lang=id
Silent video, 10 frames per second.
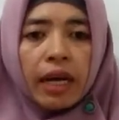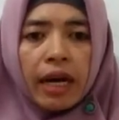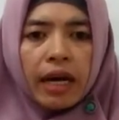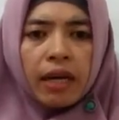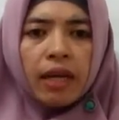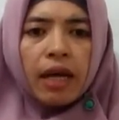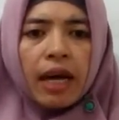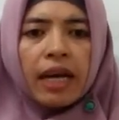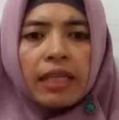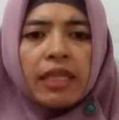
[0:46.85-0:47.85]
Nah,
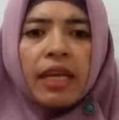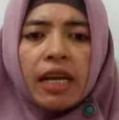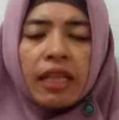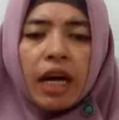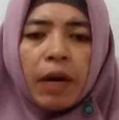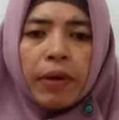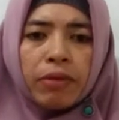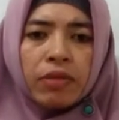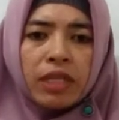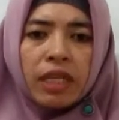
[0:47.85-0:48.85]
arti dari takwa
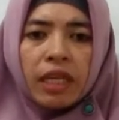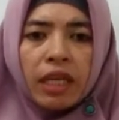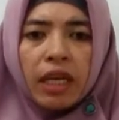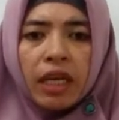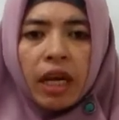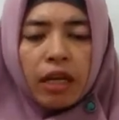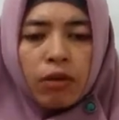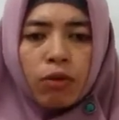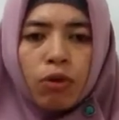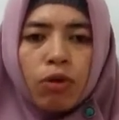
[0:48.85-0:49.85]
itu sendiri
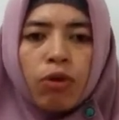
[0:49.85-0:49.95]
yaitu